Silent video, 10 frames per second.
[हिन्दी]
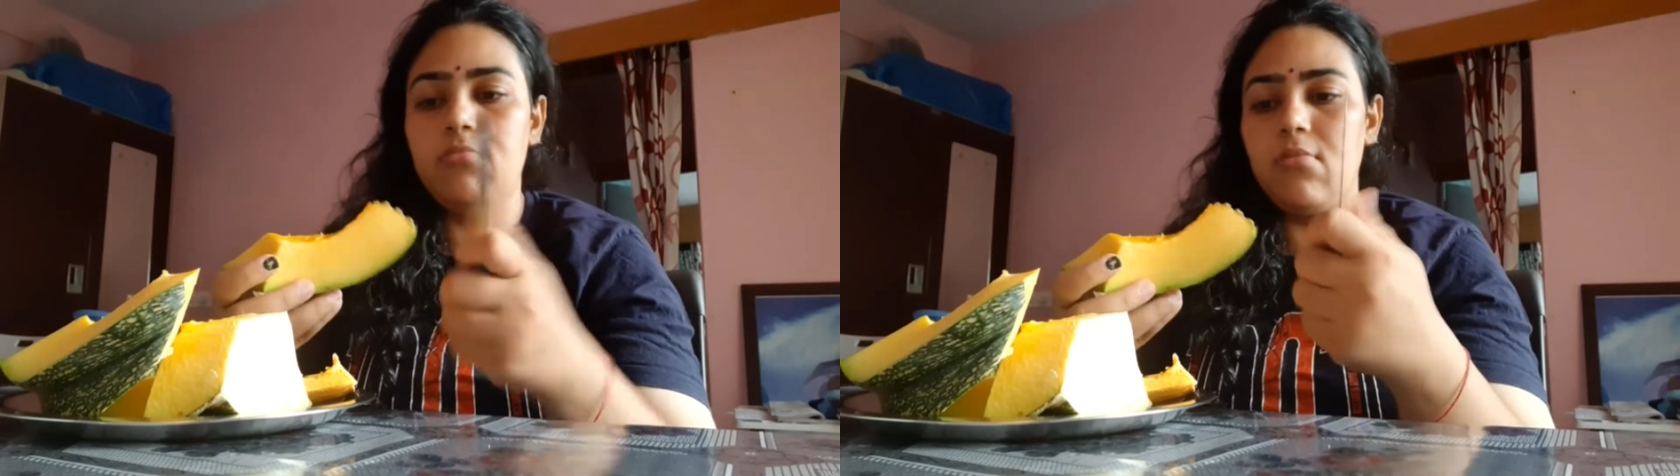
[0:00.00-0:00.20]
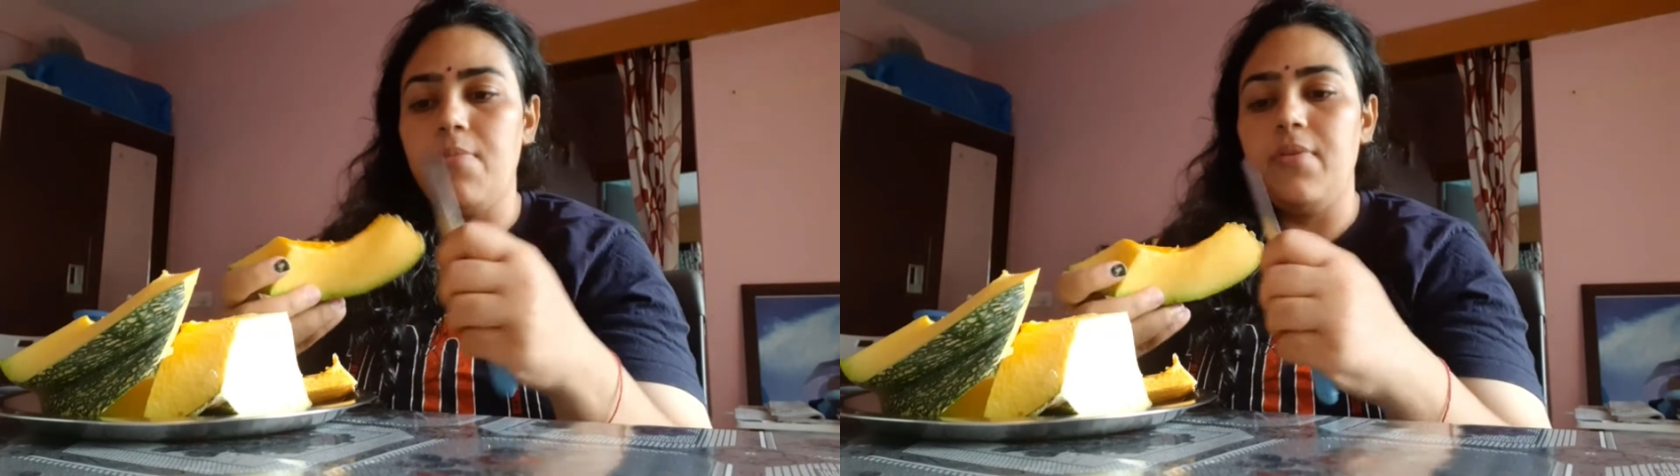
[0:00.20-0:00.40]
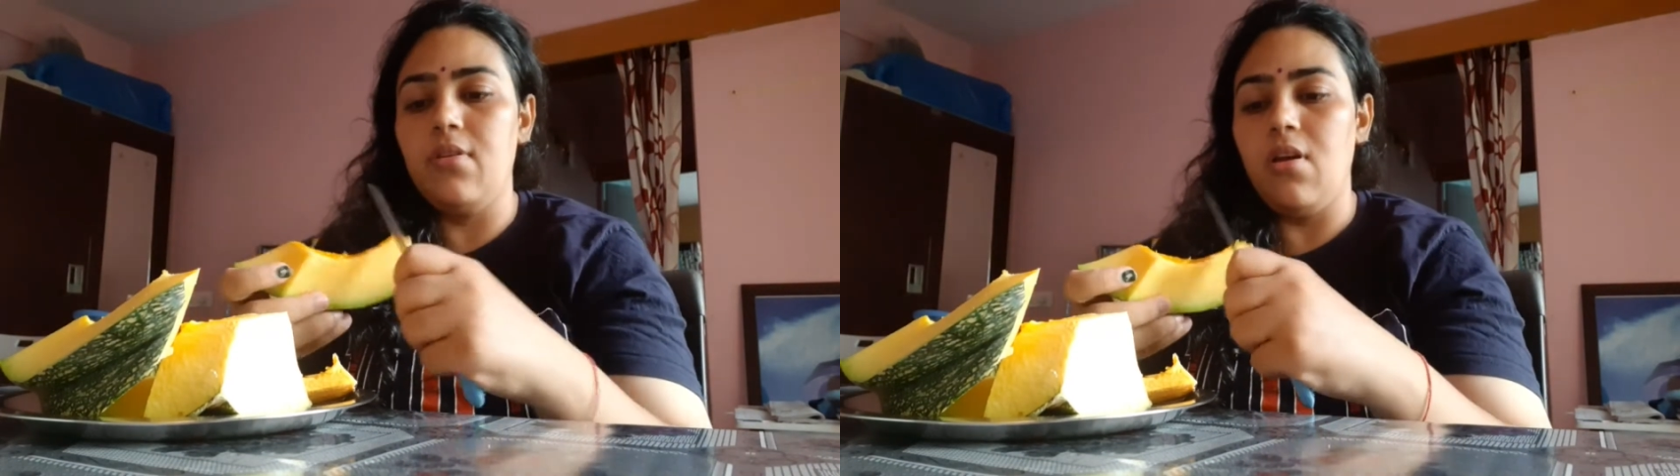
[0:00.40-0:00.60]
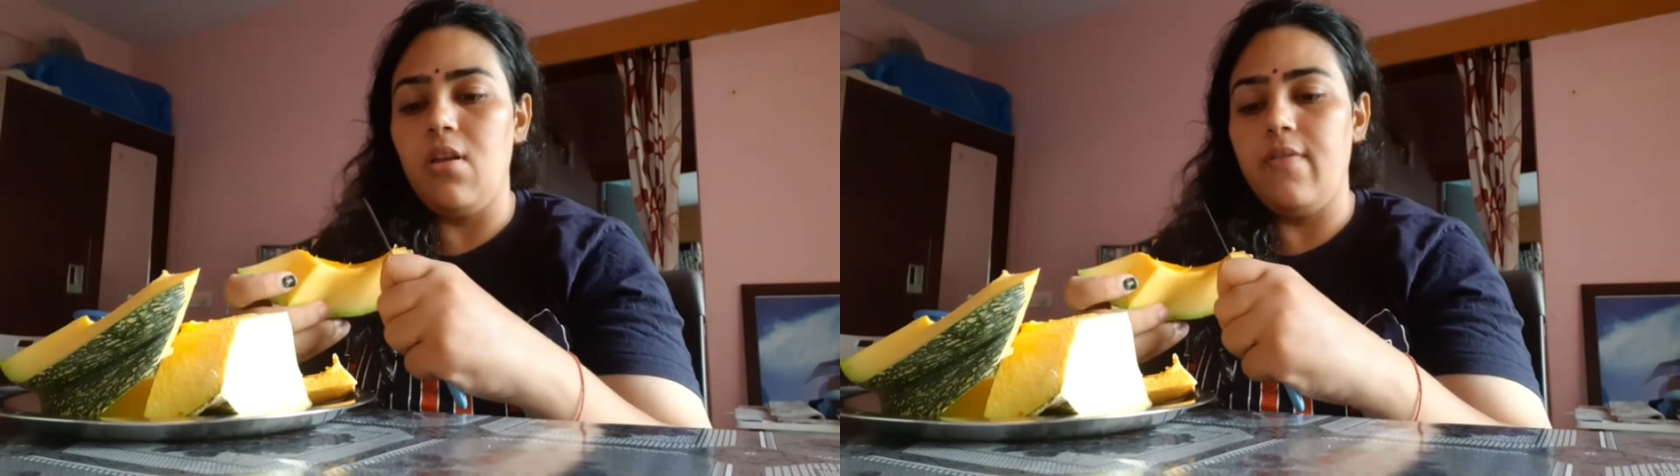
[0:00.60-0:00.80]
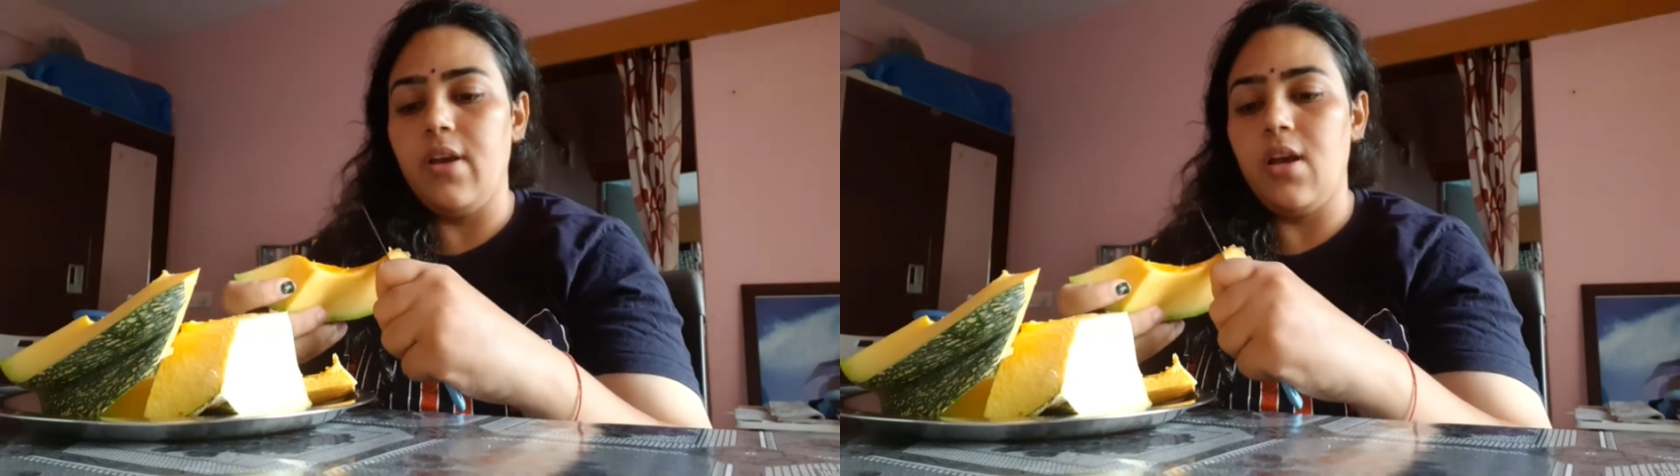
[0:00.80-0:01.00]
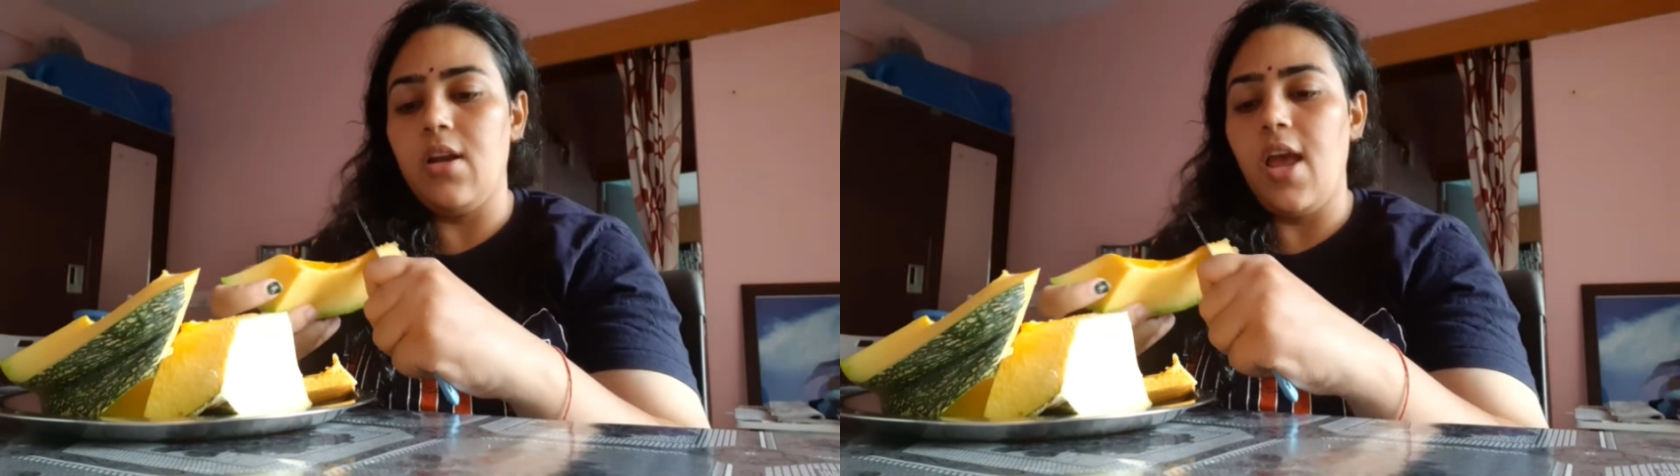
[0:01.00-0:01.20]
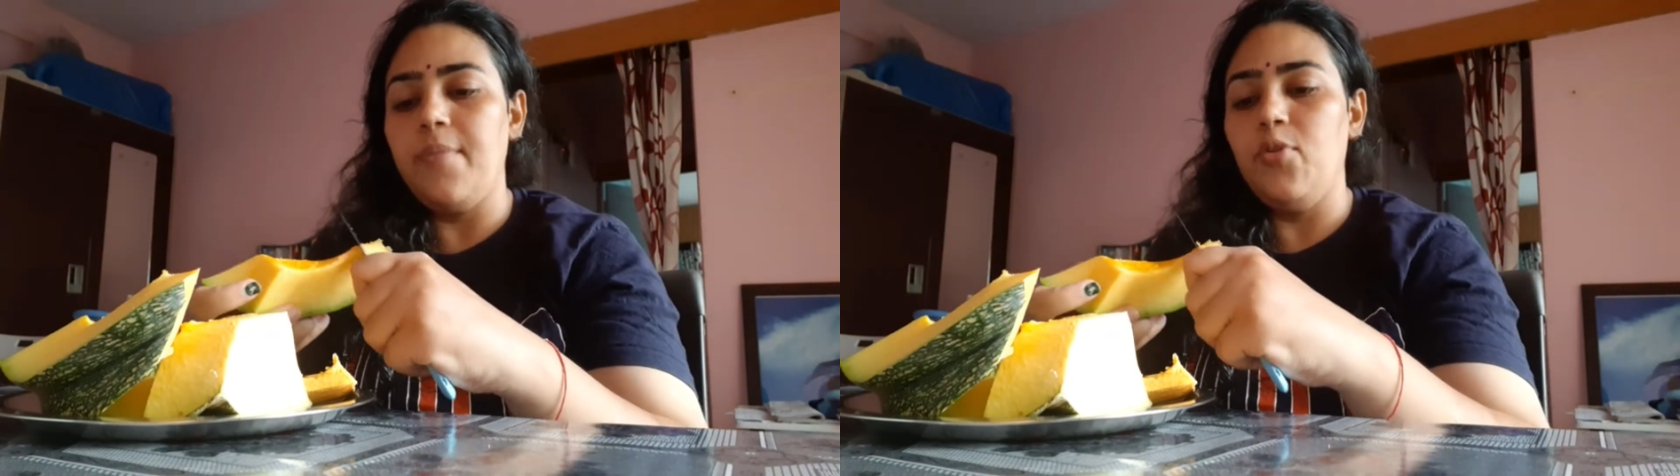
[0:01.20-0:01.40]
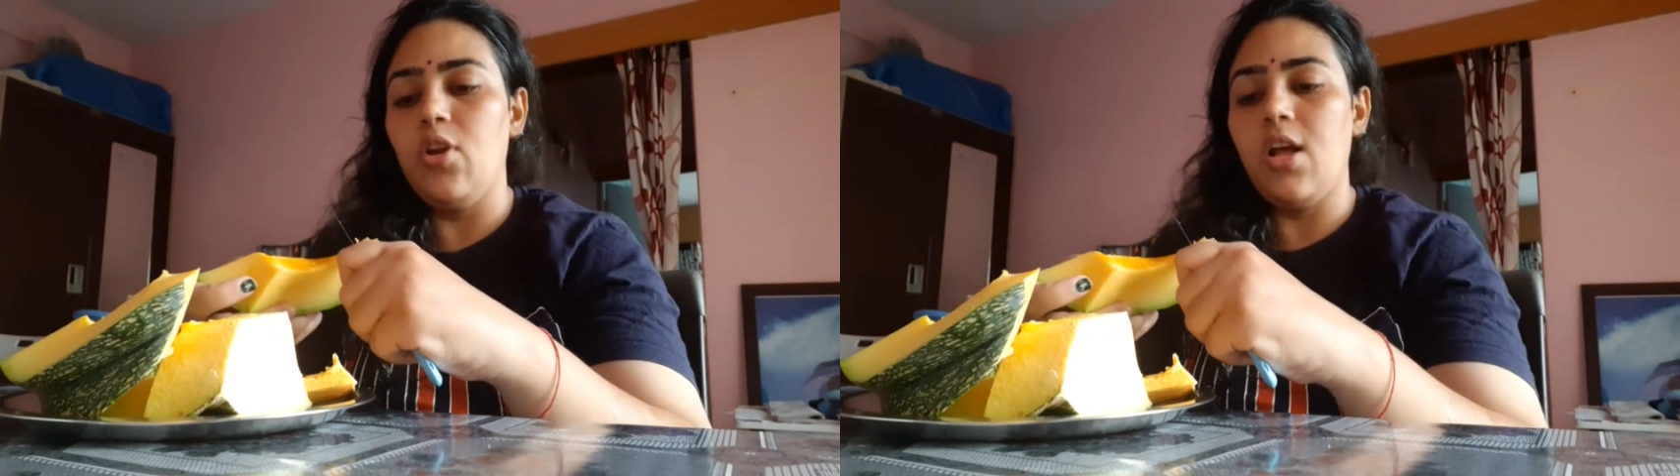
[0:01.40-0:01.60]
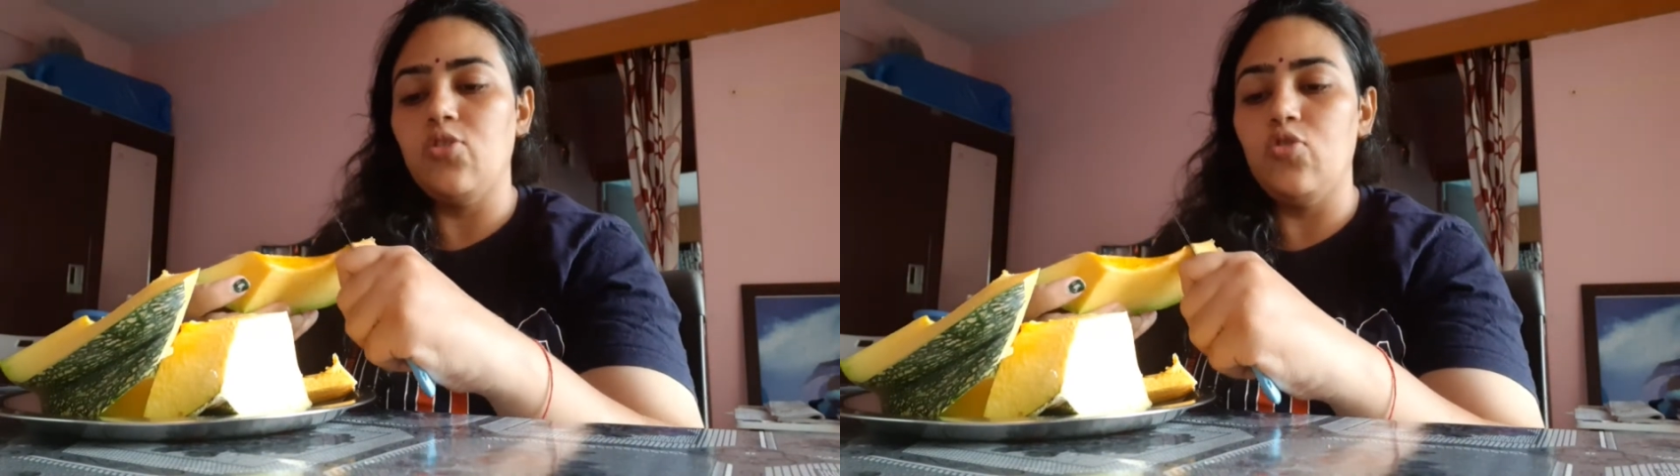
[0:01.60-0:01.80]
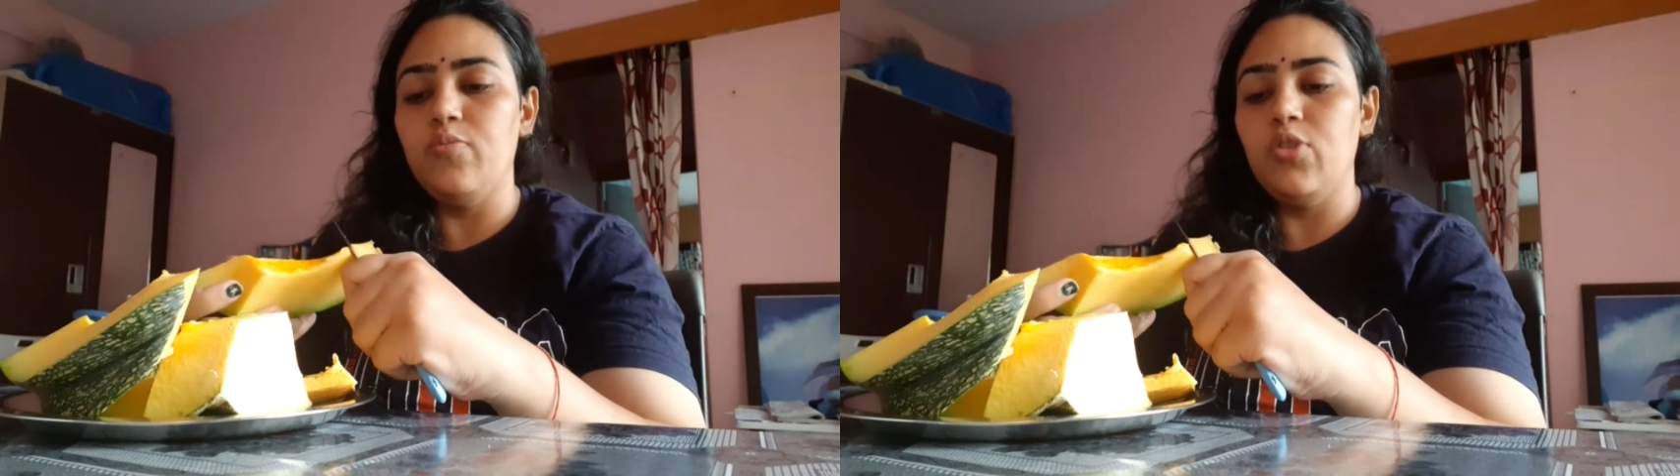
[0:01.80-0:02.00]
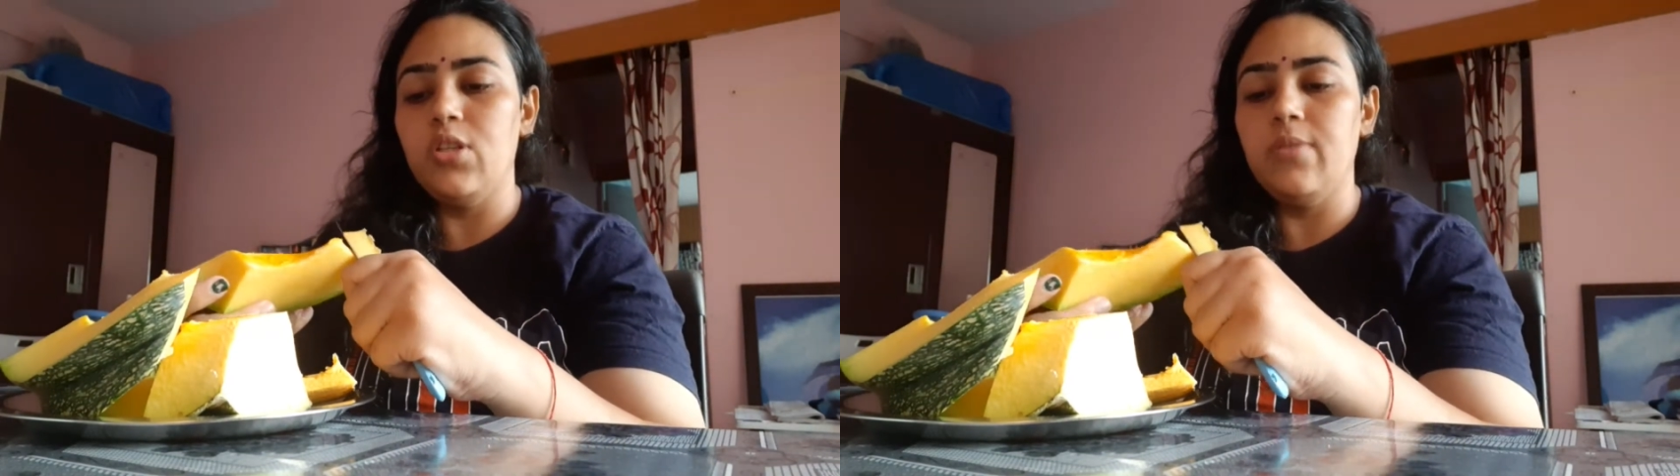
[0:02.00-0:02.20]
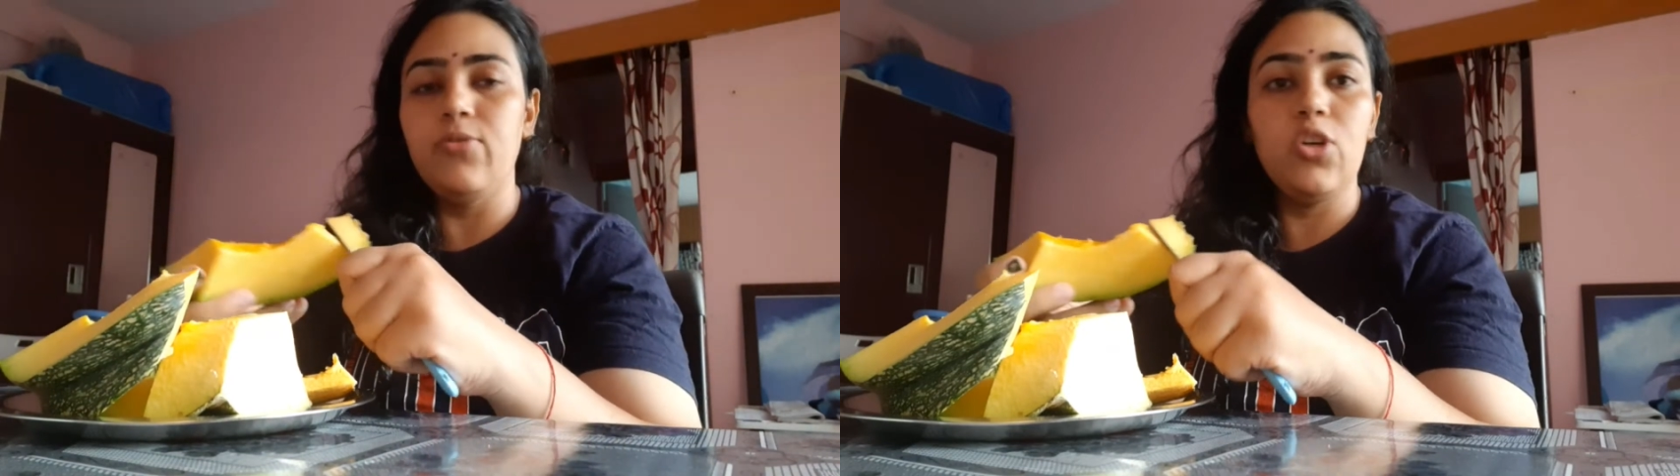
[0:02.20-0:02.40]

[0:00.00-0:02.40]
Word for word: अभी हलवे का टाइम है और आज कुछ मुझे सब्ज़ी